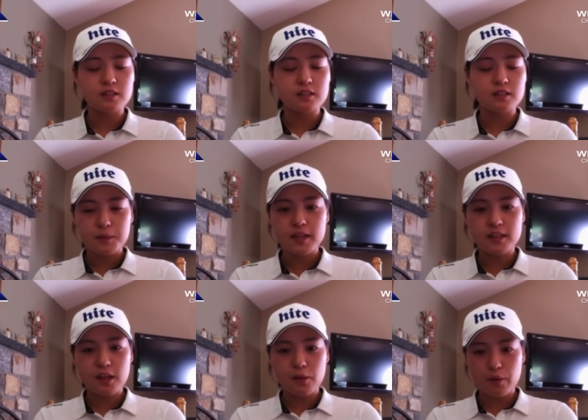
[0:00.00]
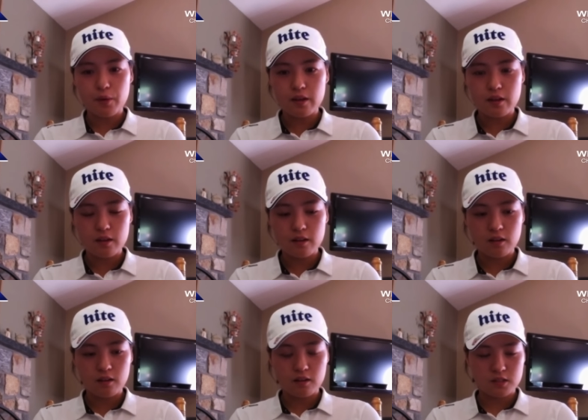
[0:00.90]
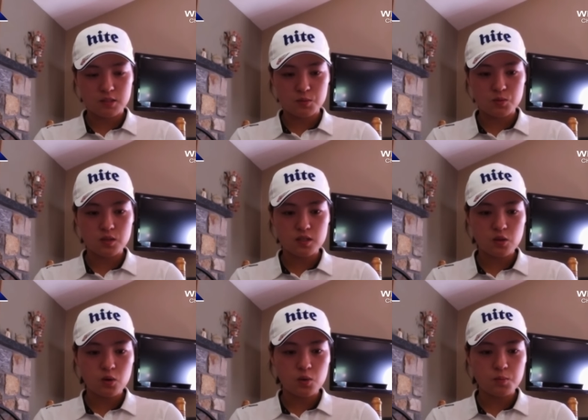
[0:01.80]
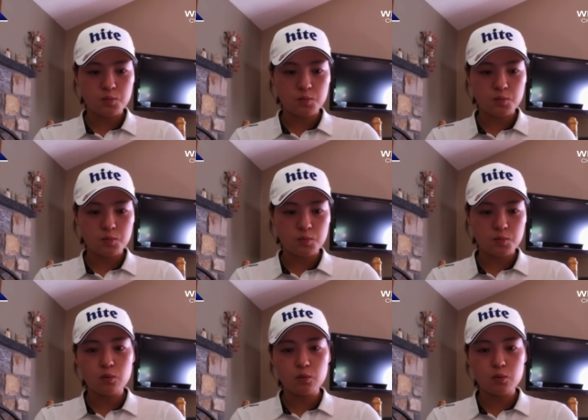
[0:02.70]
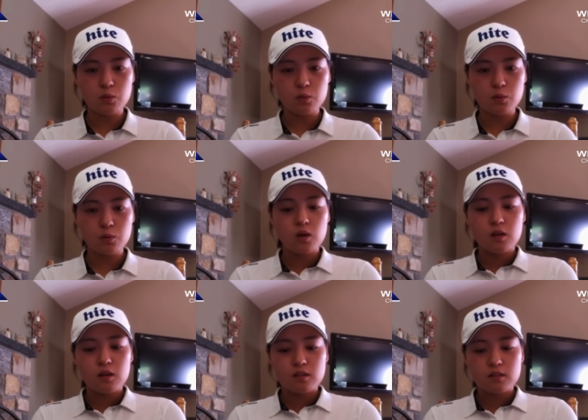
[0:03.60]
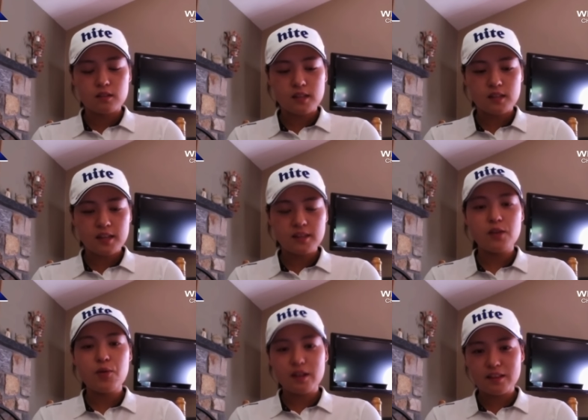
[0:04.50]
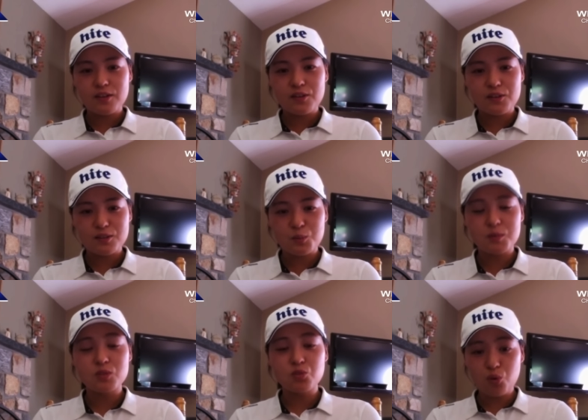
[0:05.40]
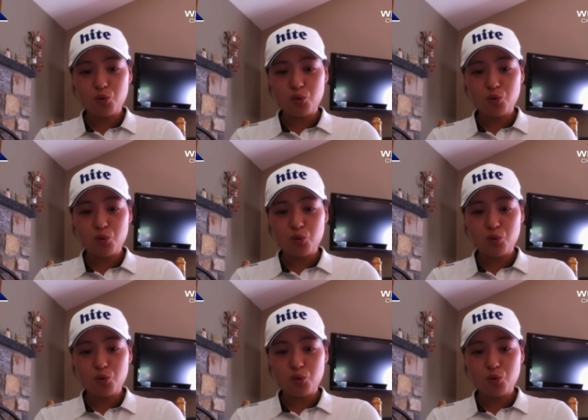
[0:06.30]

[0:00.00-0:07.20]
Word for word: 그냥 매 대회 집중해서 플레이하고 또 한 대회 한 대회 이렇게 정말 투어 다닌다는